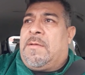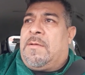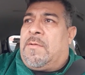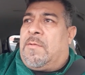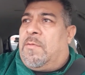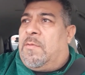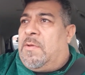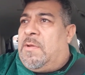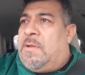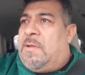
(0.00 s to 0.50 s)

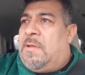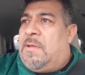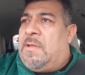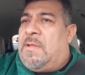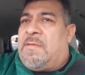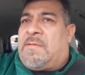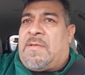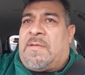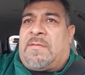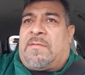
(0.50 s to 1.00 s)
Con el
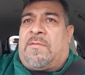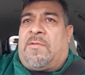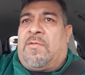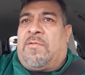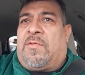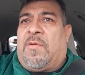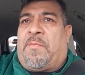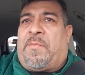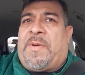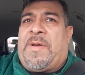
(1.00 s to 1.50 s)

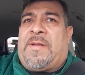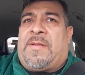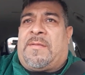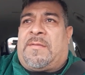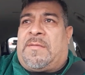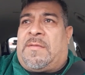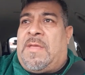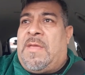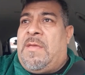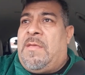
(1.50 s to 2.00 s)
desastroso
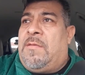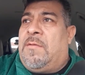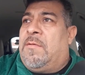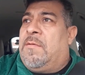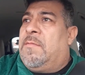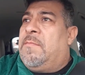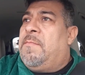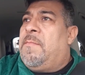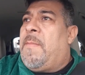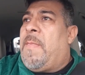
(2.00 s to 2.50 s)

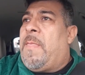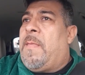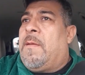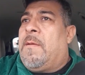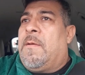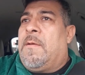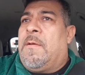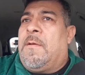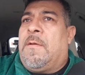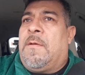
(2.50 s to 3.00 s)
partido
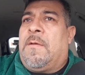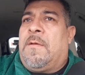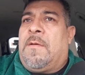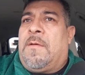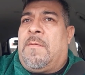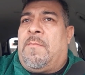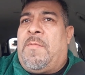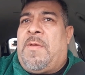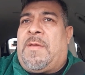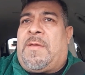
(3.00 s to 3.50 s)

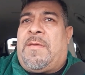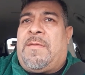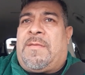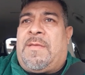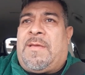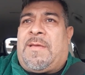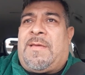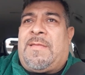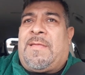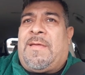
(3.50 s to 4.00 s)
Me
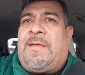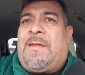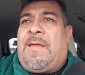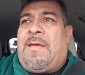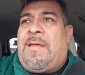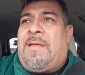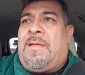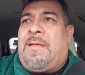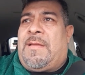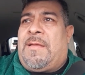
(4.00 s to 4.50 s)
quise quedar
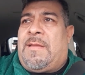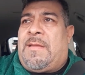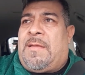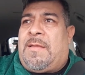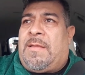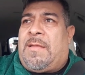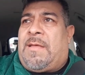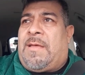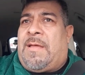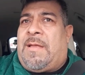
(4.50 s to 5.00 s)

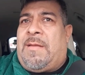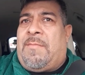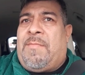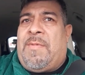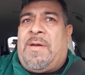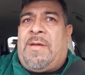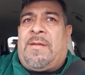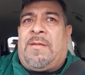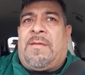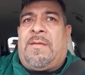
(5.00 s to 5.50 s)
al
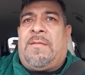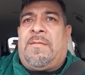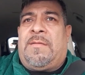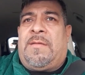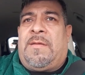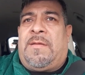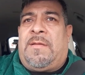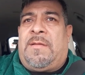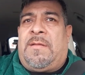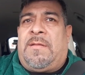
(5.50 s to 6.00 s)
margen
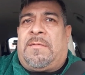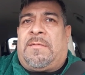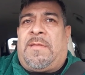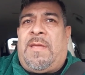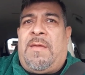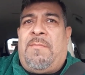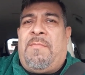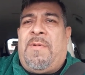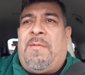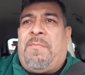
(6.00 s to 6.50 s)
del
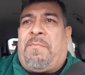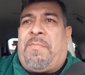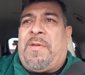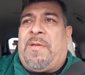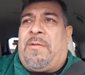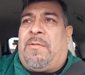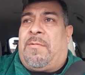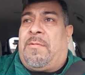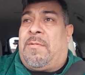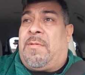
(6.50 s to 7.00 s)
tema
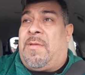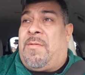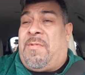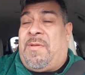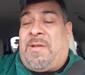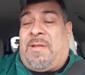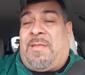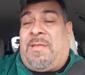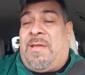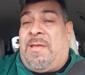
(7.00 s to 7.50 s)
Pero de
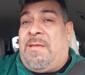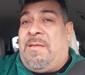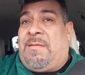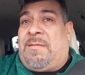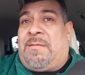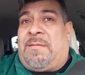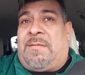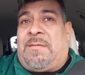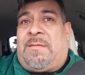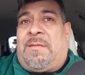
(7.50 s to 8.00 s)
verdad
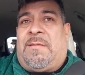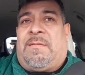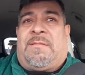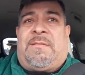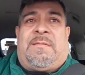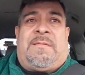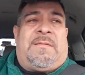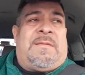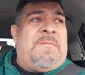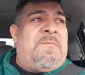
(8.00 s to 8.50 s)

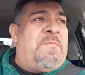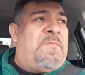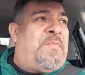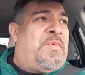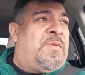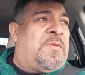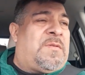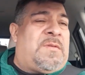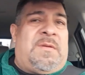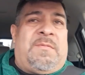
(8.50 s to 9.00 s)
es,
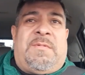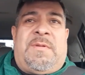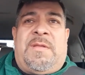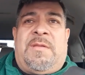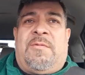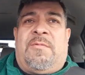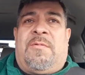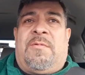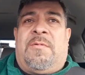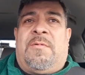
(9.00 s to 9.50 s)
imposible
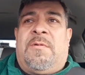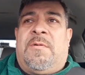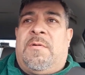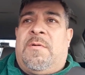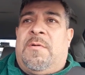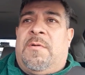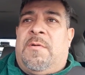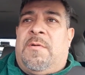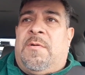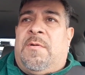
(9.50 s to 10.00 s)
no
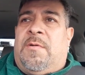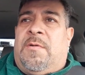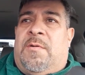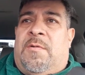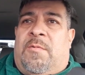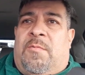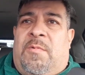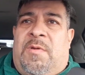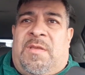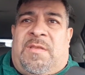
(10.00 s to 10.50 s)

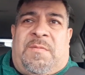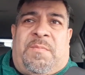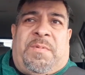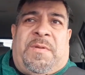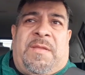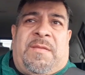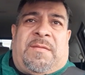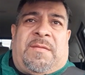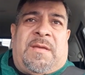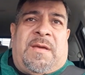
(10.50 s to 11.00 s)
no
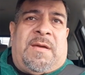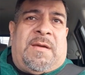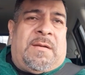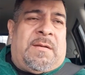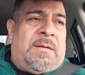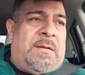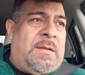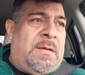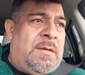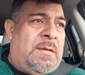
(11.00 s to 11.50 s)

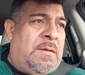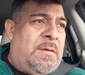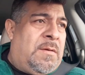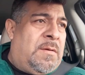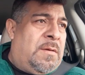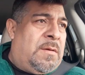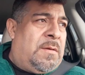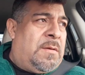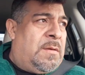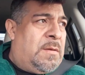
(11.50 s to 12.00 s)
expresar la,
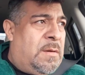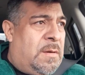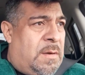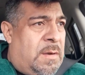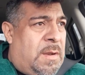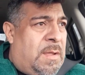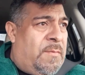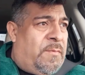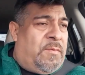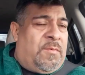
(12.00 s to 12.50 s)

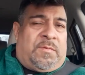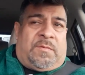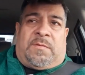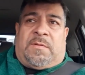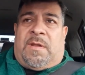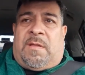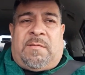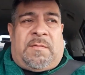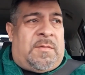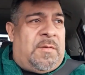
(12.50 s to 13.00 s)
la
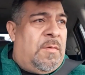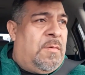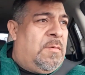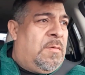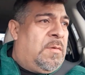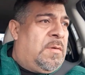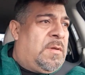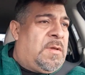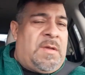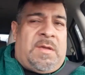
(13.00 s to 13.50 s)

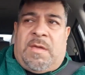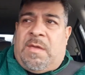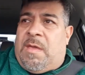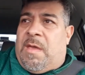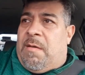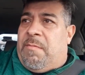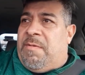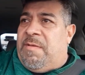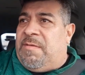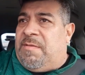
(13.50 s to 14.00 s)
frustración
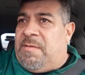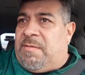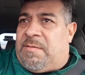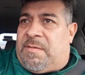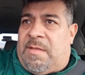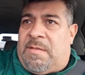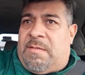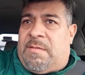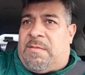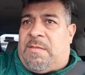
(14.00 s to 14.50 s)
que a veces
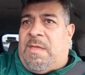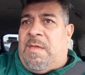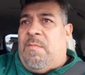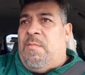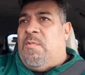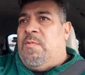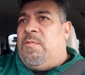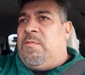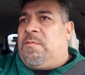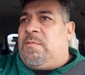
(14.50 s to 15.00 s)

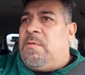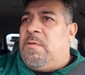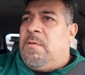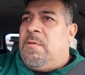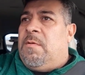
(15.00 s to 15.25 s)
sentimos